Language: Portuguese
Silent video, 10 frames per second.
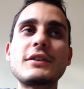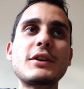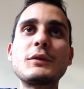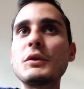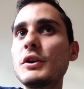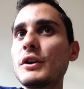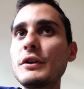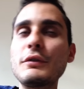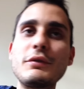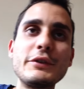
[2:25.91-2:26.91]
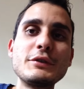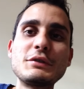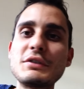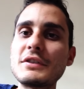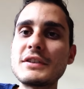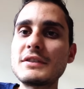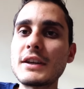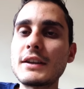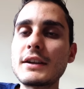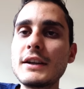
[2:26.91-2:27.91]
então óleo, filtros,
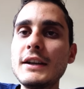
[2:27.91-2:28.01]
etc.